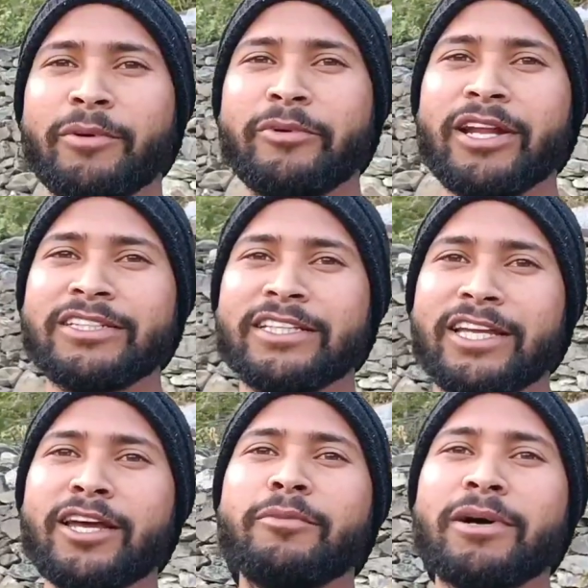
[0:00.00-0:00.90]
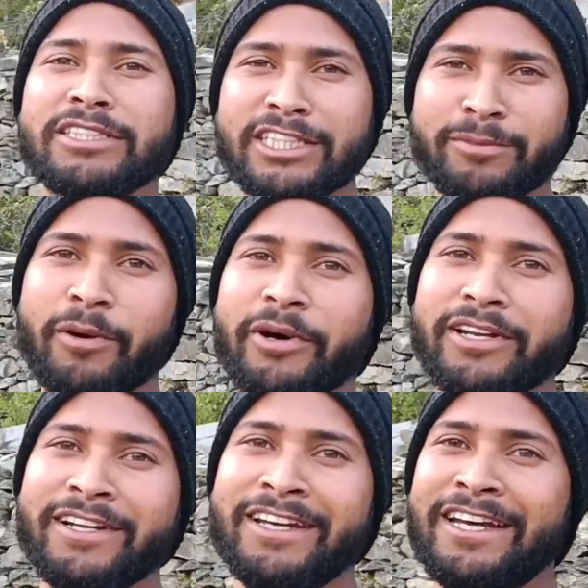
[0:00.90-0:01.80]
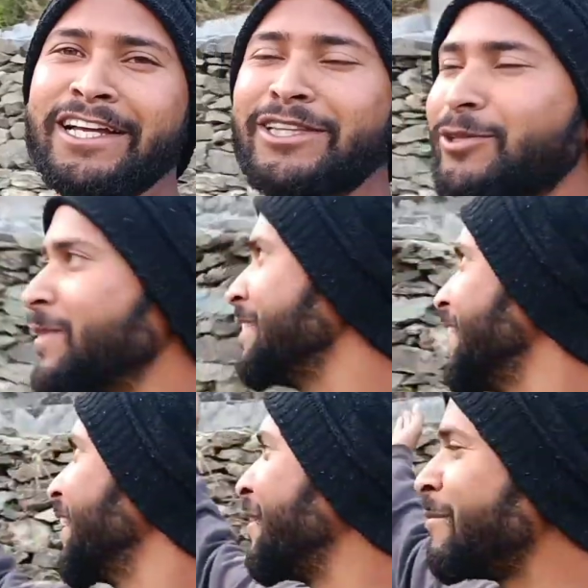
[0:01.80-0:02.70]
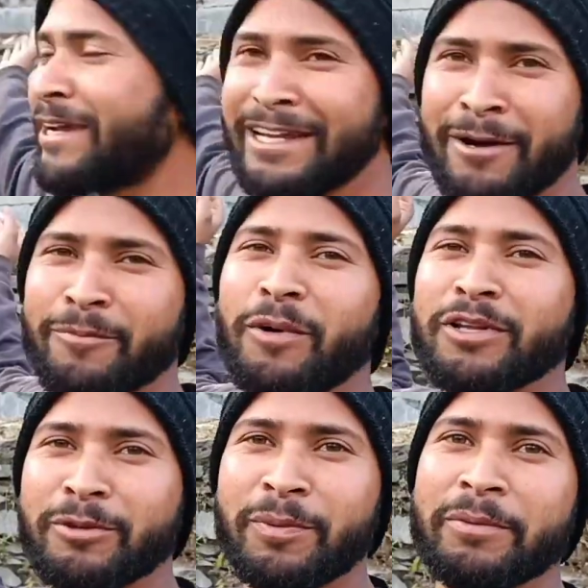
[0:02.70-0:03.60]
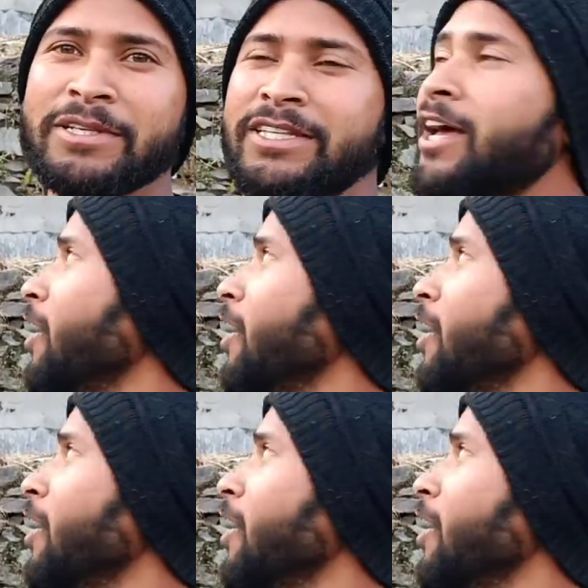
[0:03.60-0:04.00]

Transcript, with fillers: में बोला जाता है पंचायत भवन तो इस जगह को हमारे यहाँ बहुत ही फेमस है